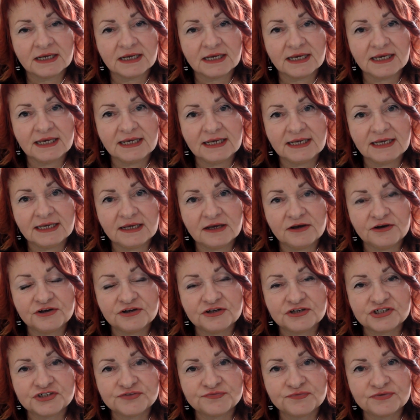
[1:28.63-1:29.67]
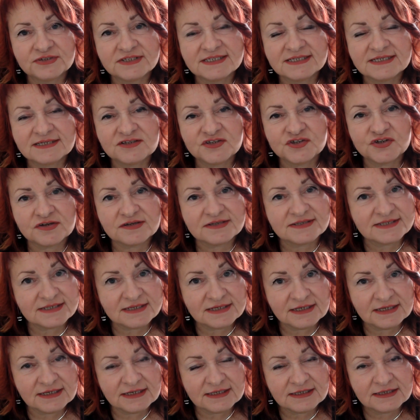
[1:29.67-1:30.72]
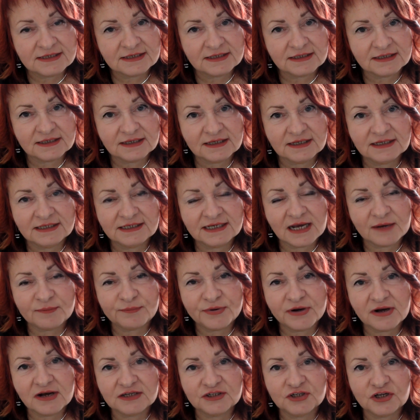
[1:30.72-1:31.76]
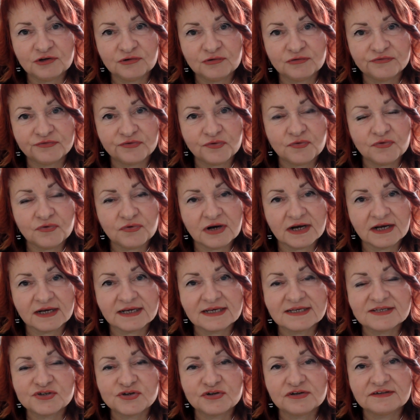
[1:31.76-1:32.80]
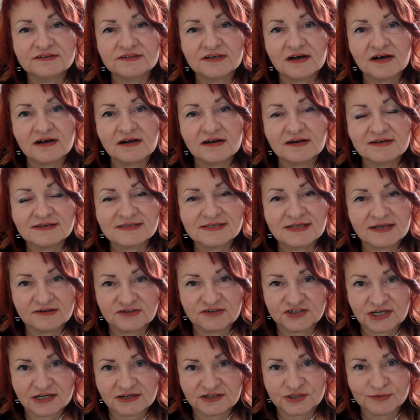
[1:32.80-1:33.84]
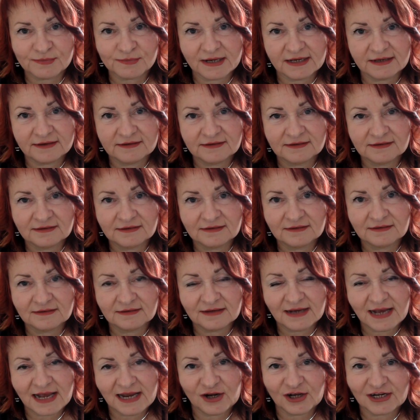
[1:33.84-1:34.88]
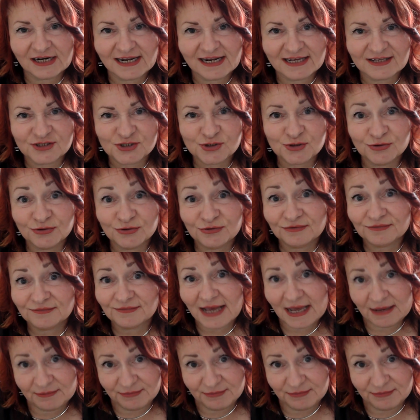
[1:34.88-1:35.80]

Et je vous dis ceci, il n'y a pas de nouveaux résultats sans changement. Alors là-dessus, à